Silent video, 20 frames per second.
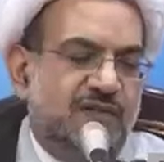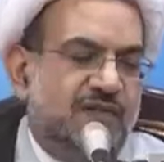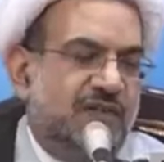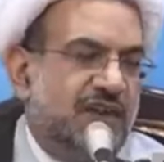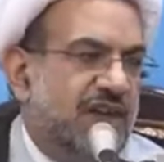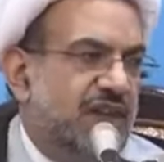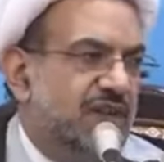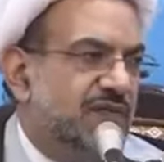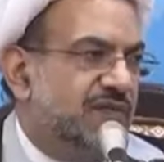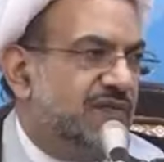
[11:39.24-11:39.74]

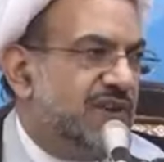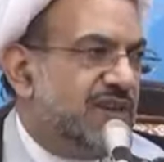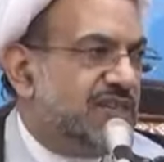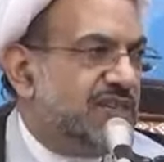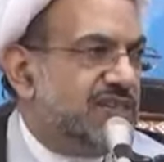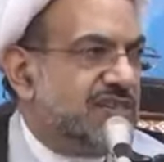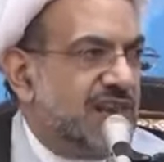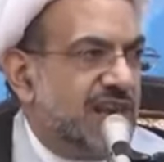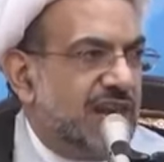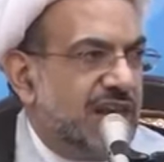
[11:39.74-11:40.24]
في
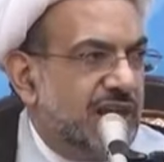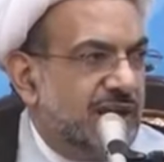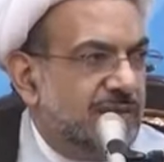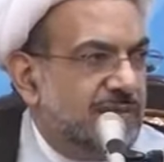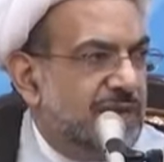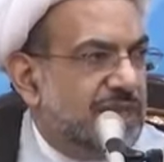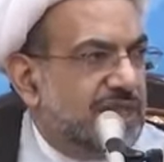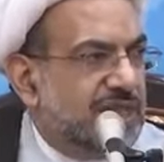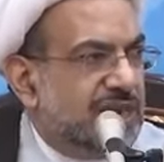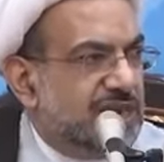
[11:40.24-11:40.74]
فصل
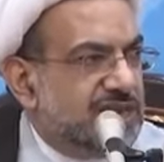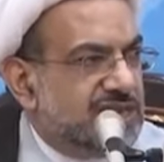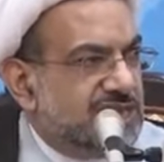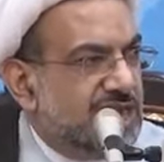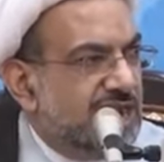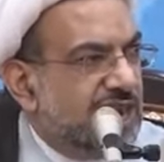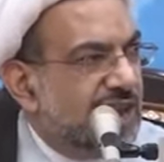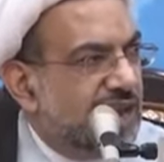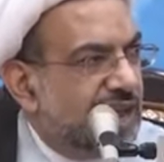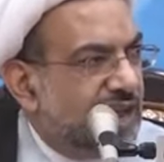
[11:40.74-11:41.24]

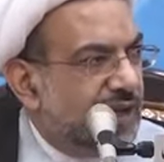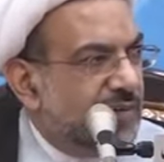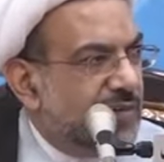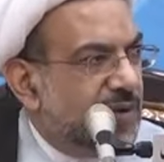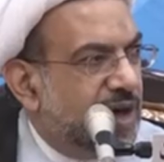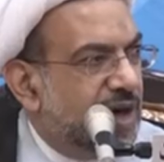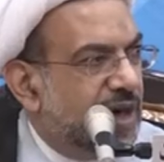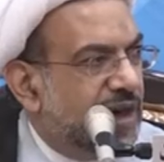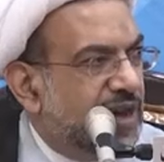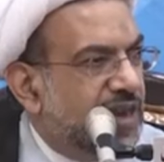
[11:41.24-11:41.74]
المدرسه
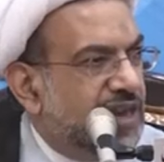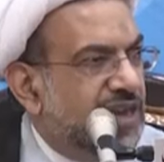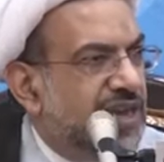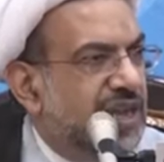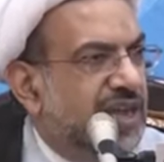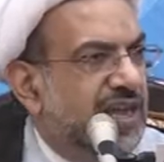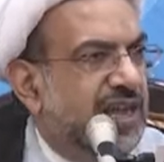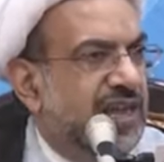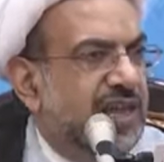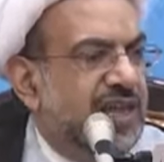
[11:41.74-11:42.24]

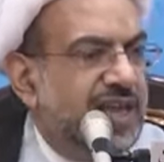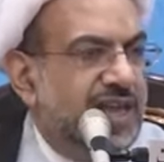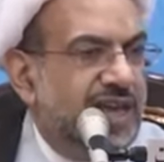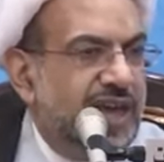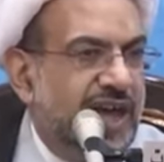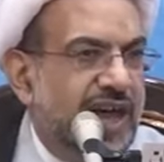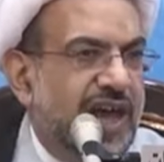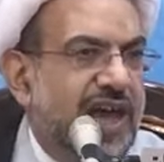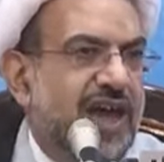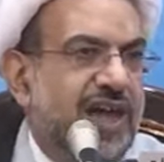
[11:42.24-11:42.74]
الاخباريه
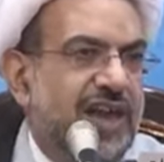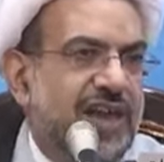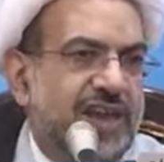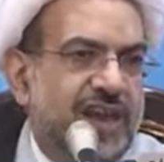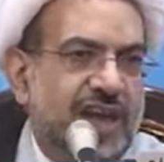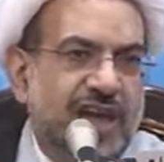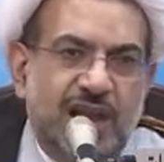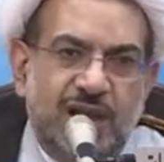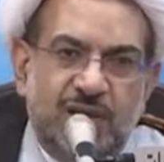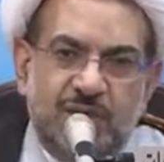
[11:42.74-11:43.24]

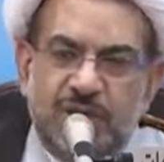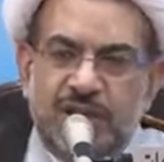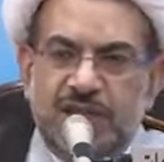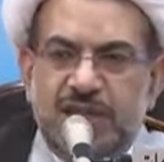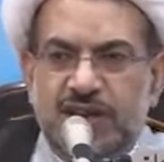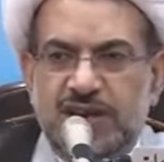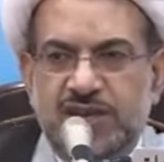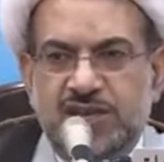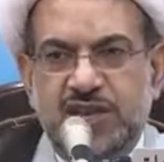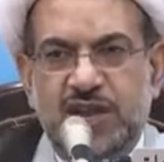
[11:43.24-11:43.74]
عن
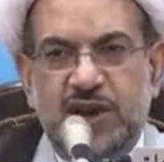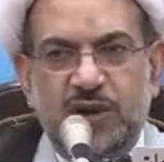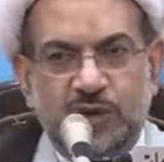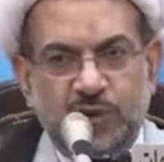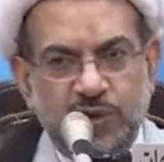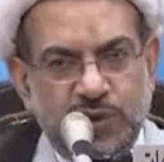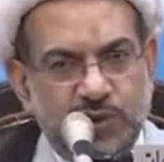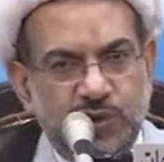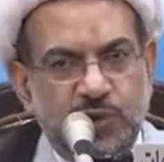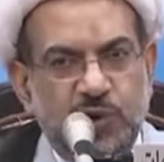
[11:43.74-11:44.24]
المدرسه
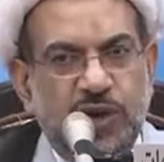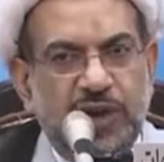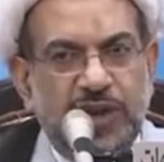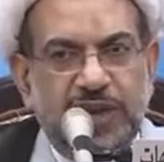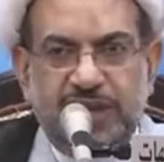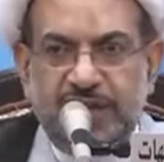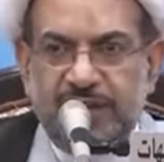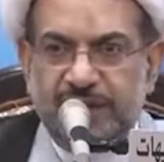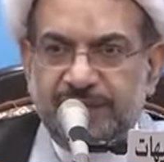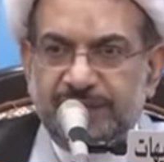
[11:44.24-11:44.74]

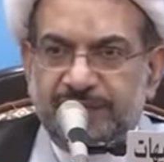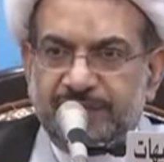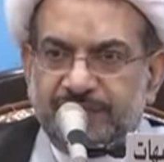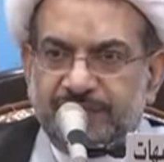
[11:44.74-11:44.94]
الاصوليه